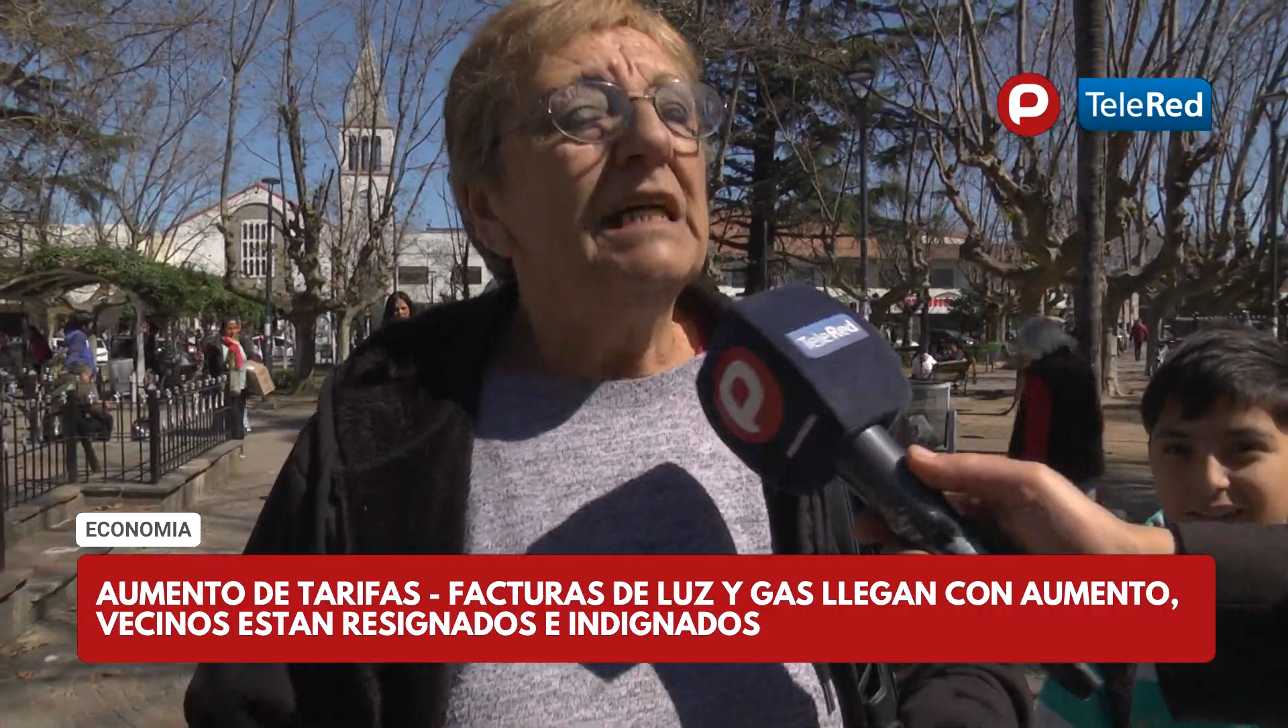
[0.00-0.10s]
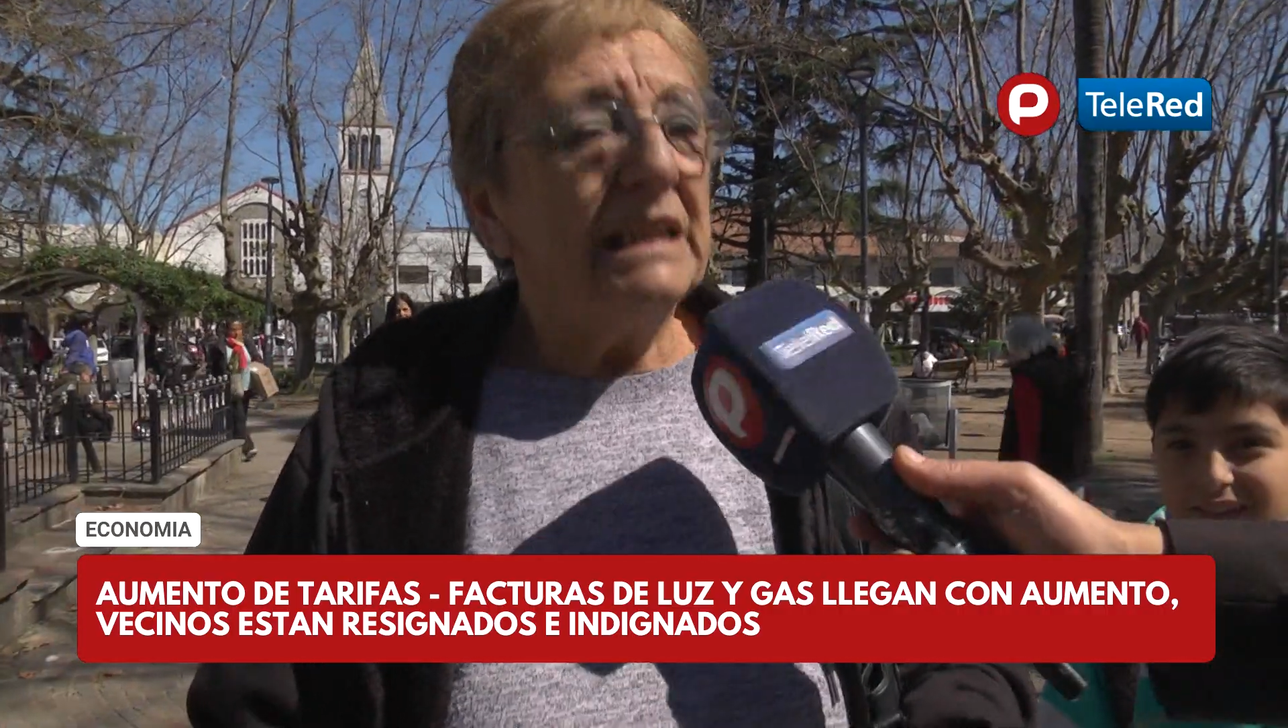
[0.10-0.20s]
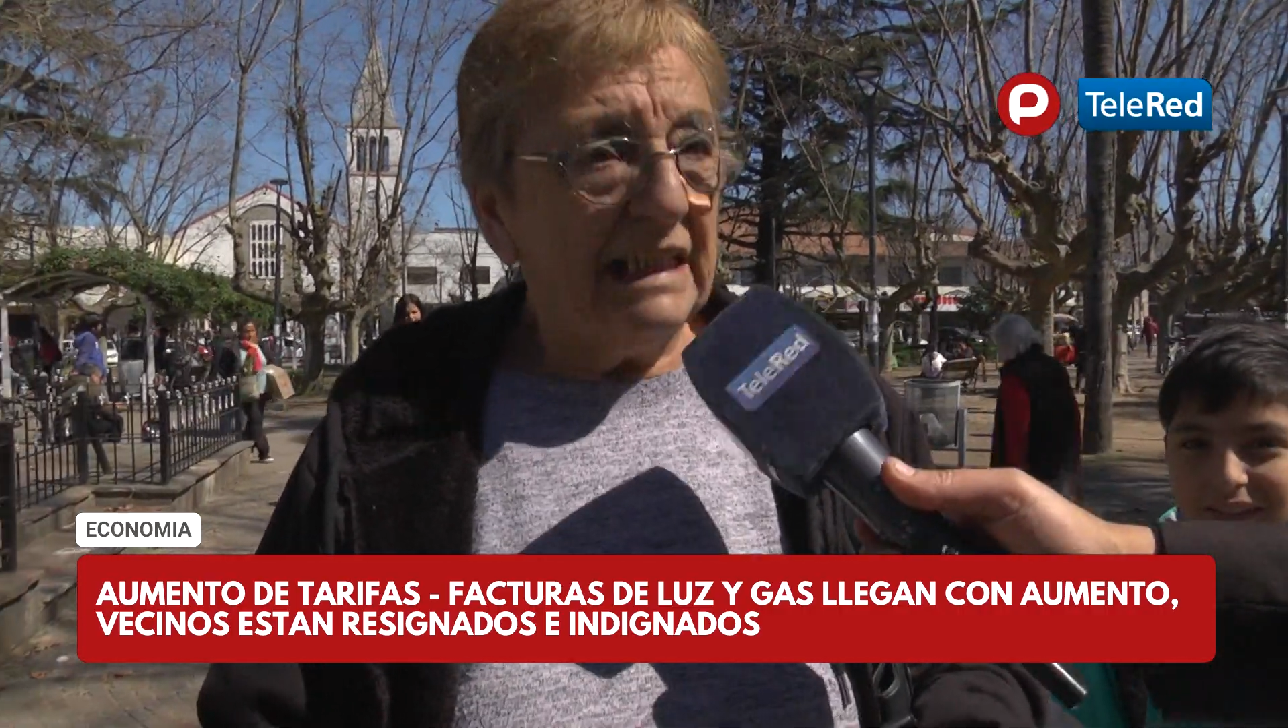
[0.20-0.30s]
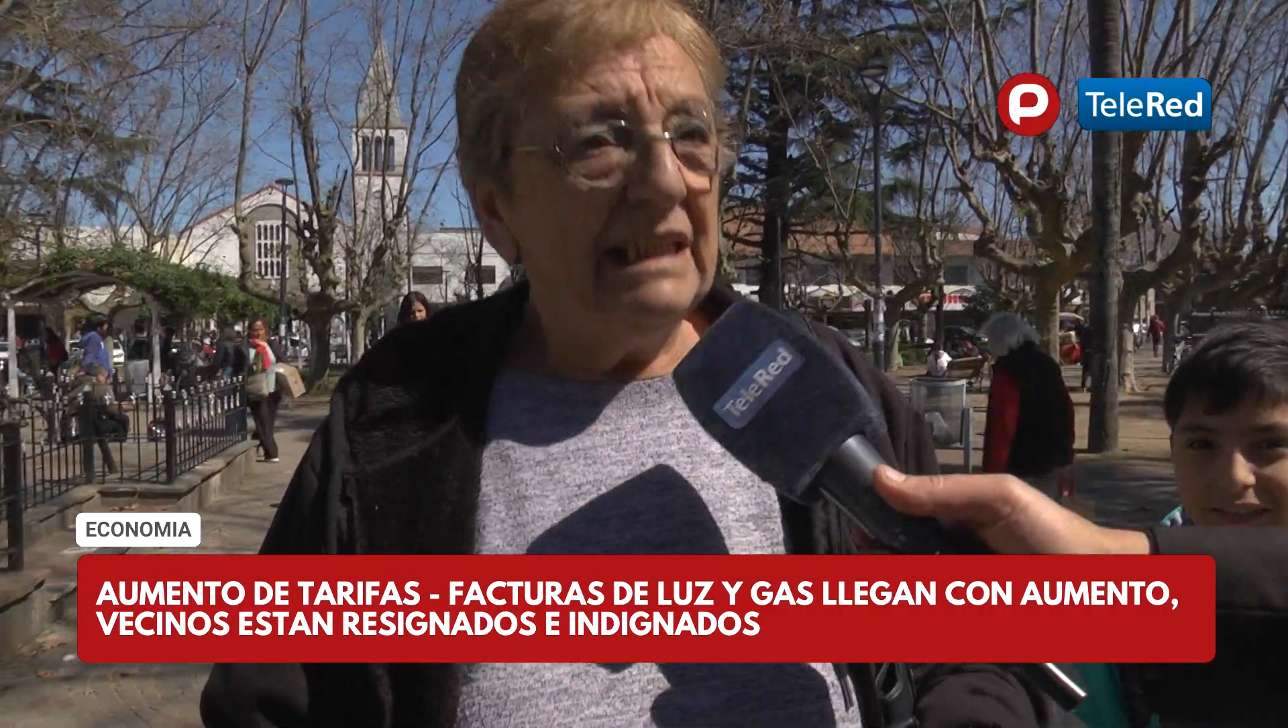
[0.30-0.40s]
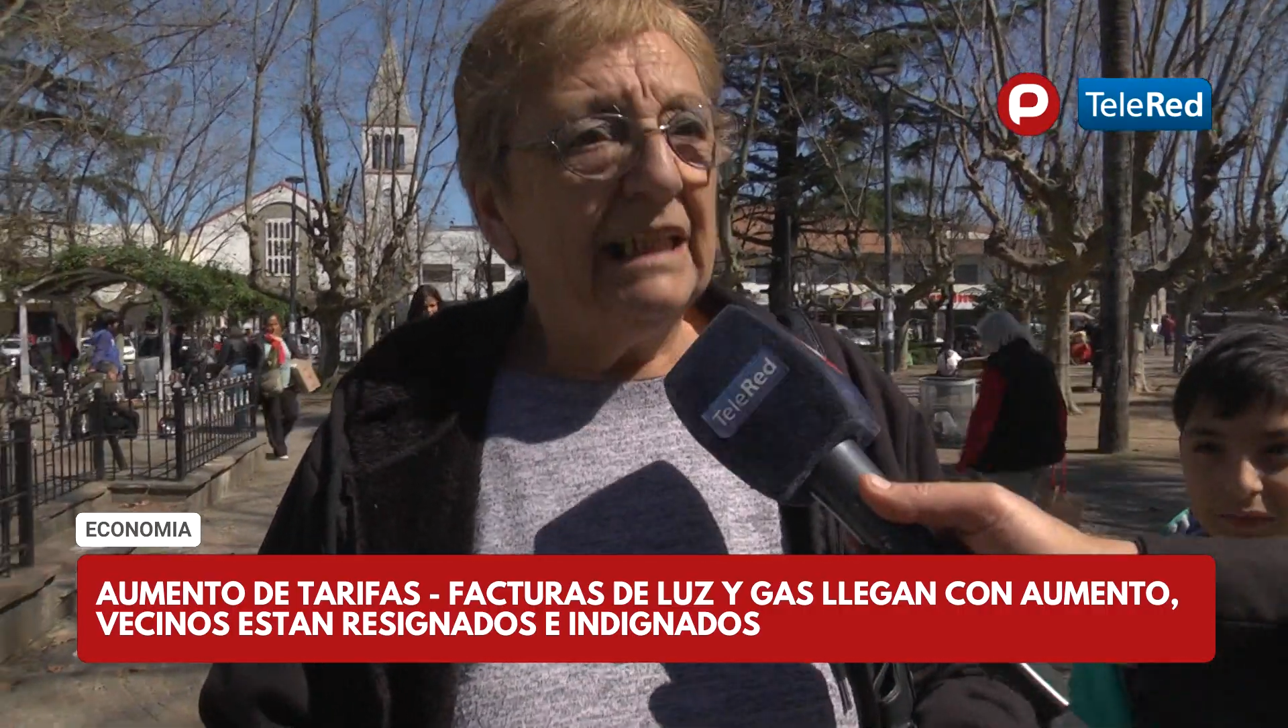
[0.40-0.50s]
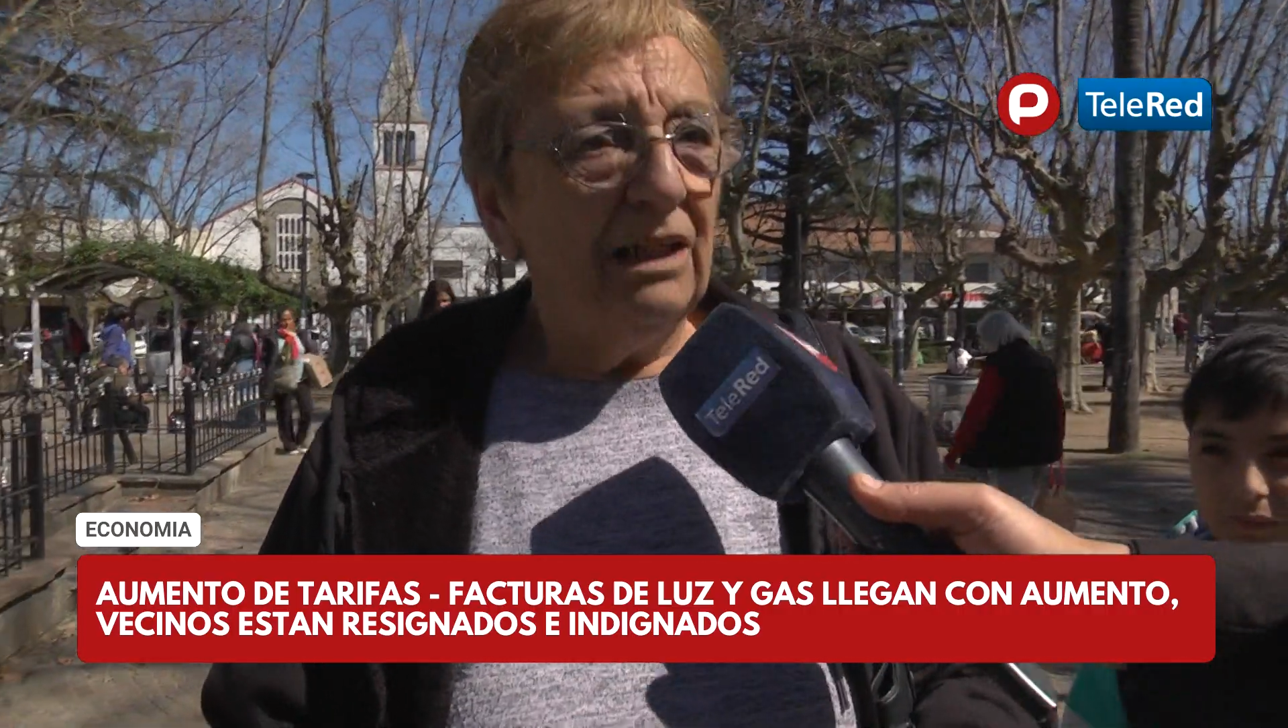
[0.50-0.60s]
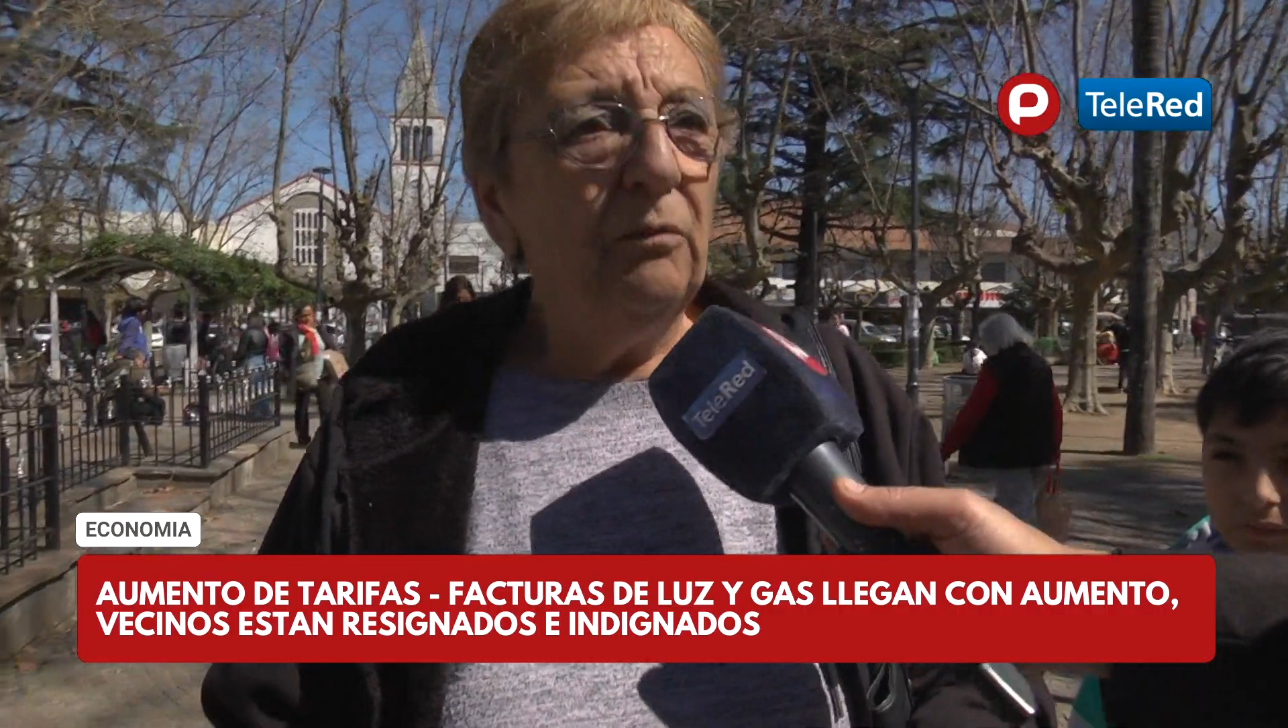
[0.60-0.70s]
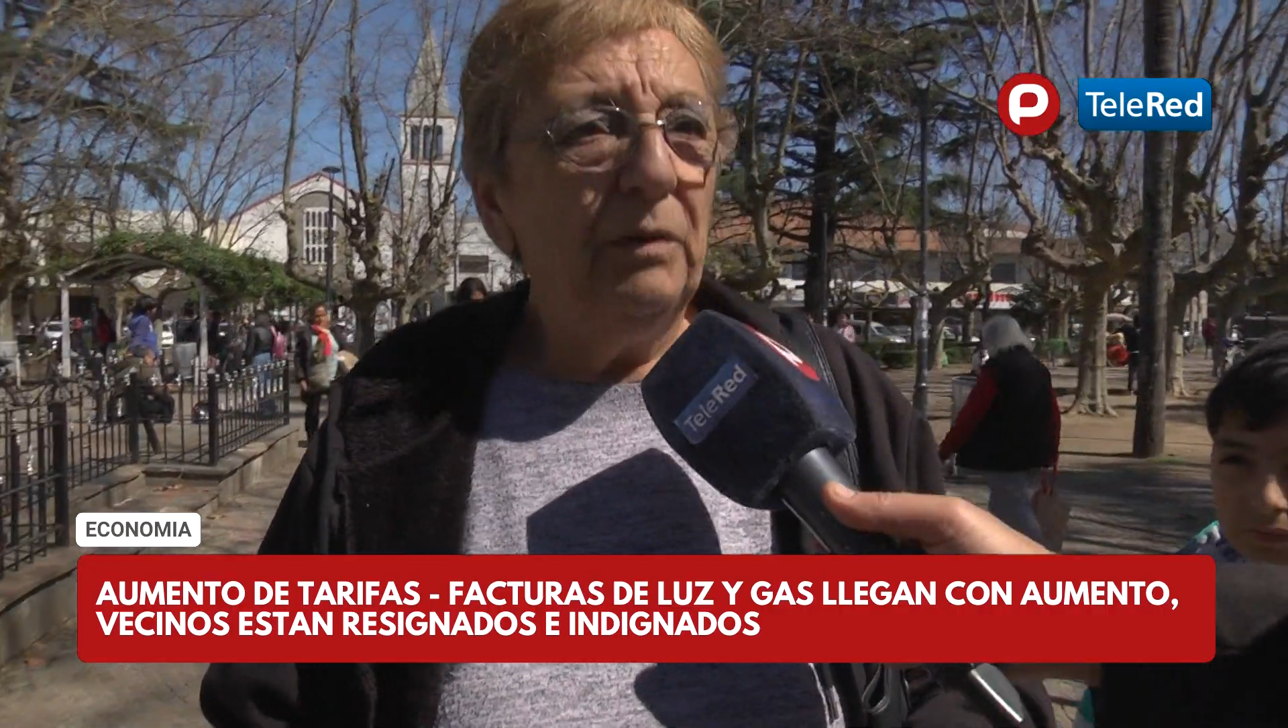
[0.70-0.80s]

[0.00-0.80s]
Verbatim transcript: Sí, tengo